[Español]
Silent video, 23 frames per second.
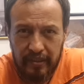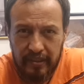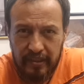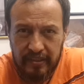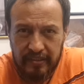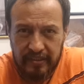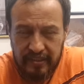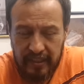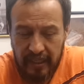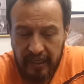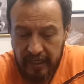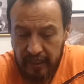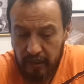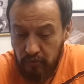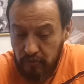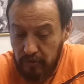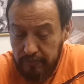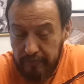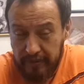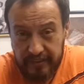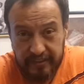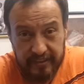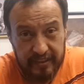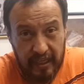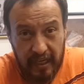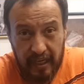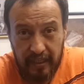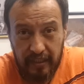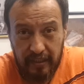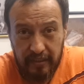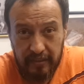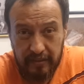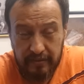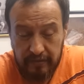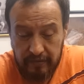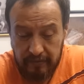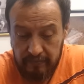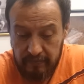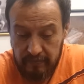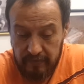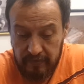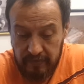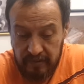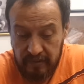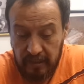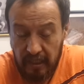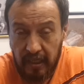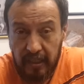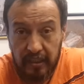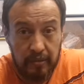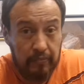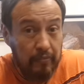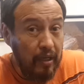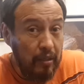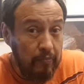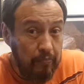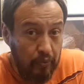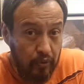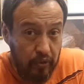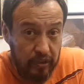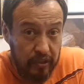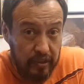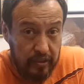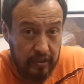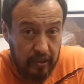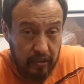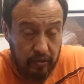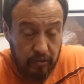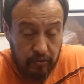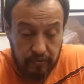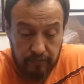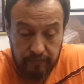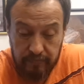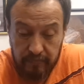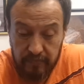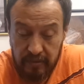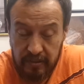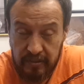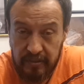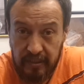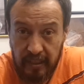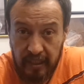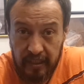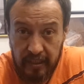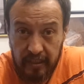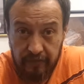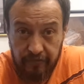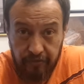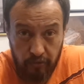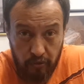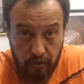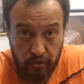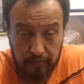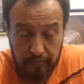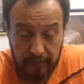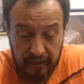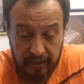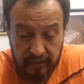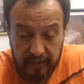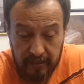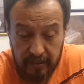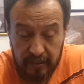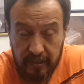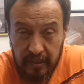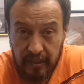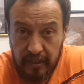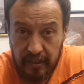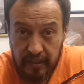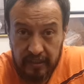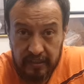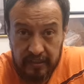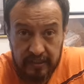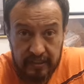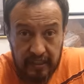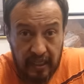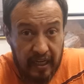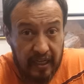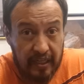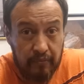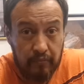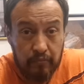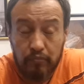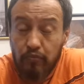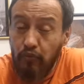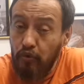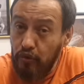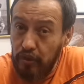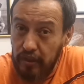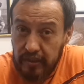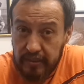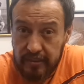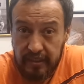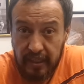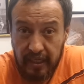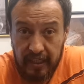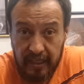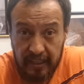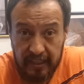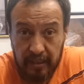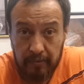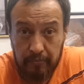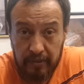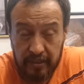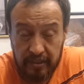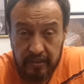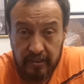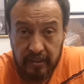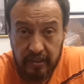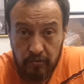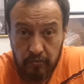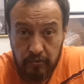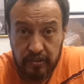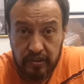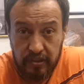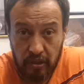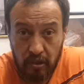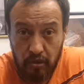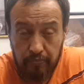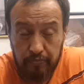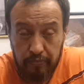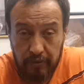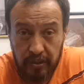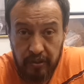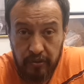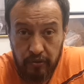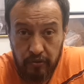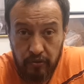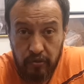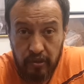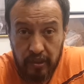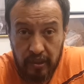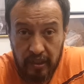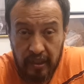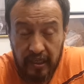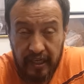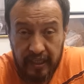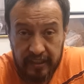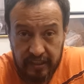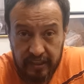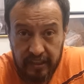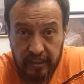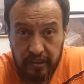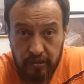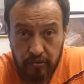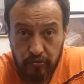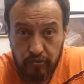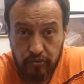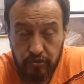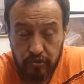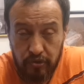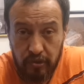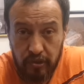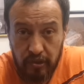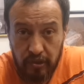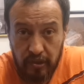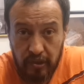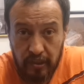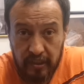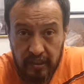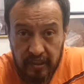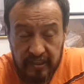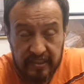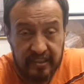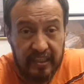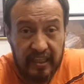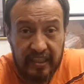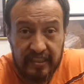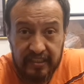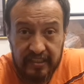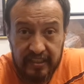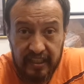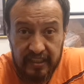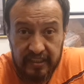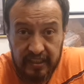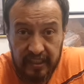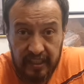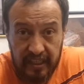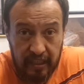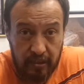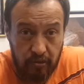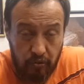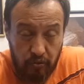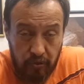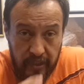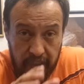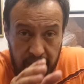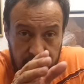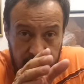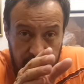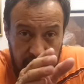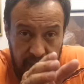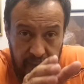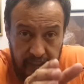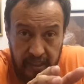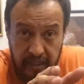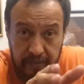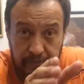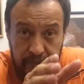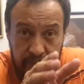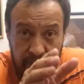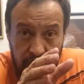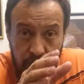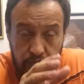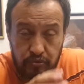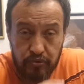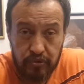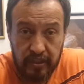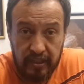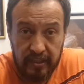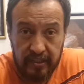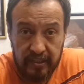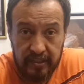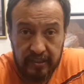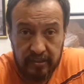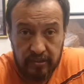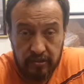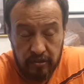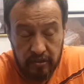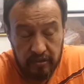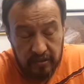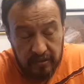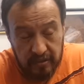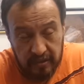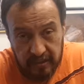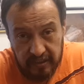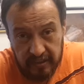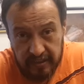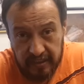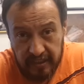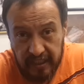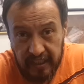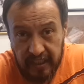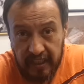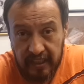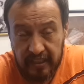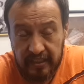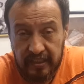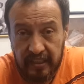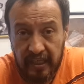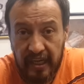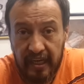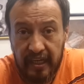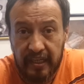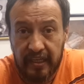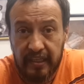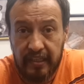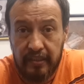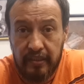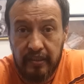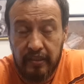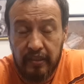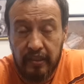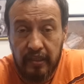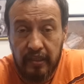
Está el Universal, está Animal Político, está Reforma, Está muy destacadamente, nuestra opinión, Latinos. Está etcétera con el relieve que ustedes eh, quisieran darle.